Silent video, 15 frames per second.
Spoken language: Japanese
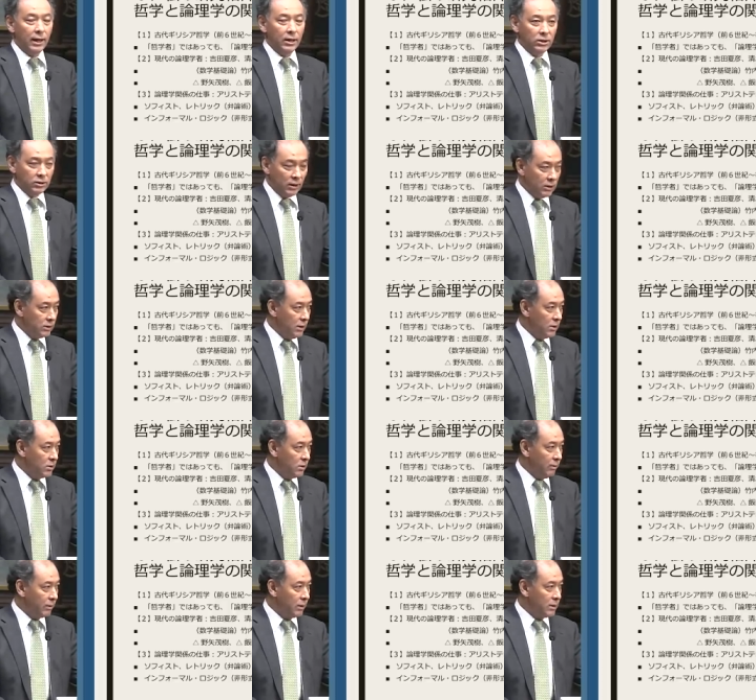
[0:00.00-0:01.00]
アリステレス選
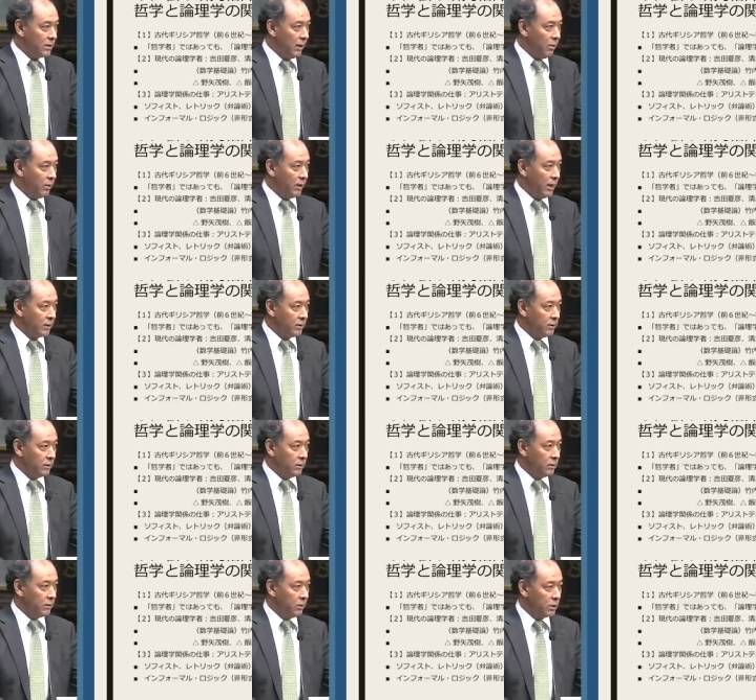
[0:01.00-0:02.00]
手で私が翻訳
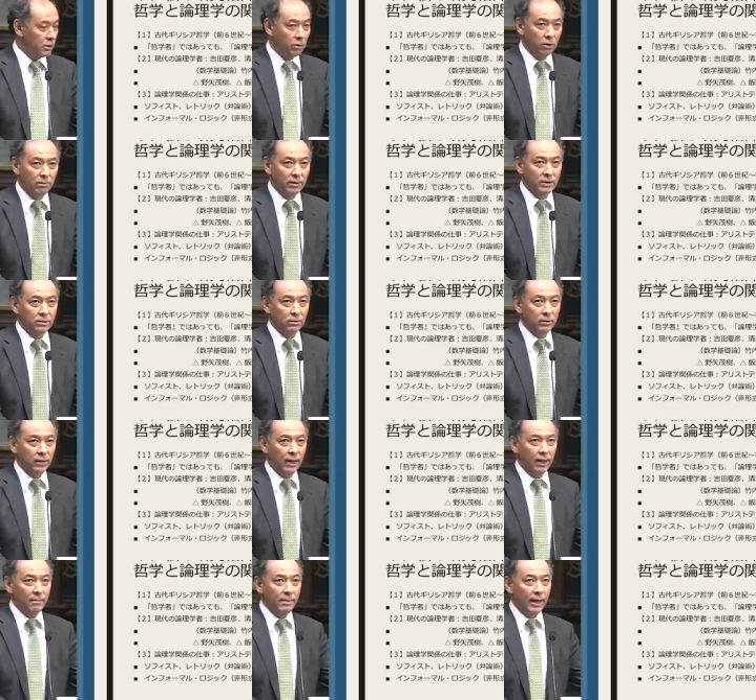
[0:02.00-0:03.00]
をしておりますの
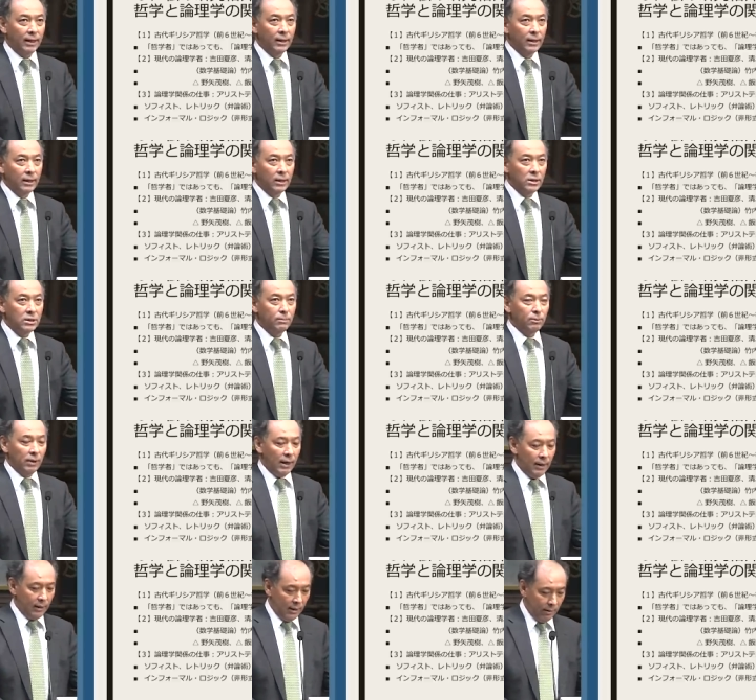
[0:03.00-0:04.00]
で、まあ、一部
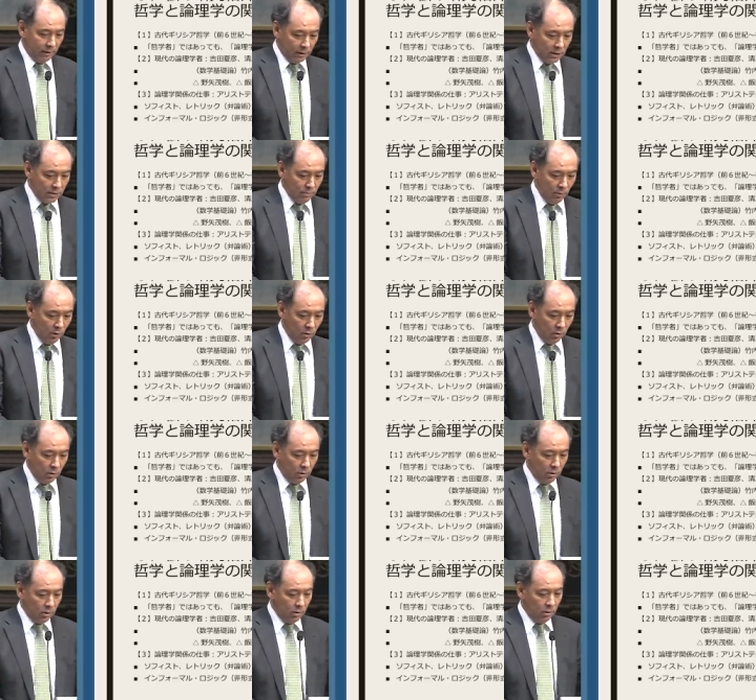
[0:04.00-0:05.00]
は私
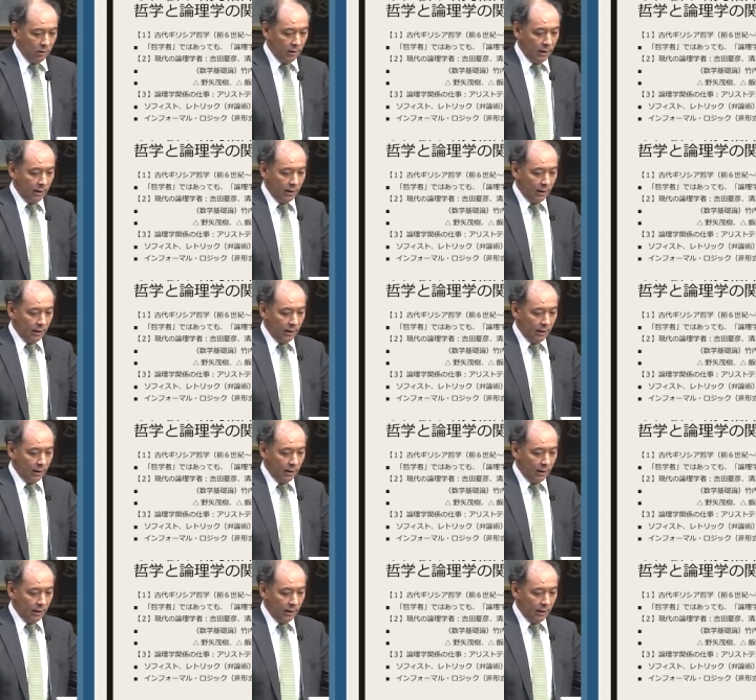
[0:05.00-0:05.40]
も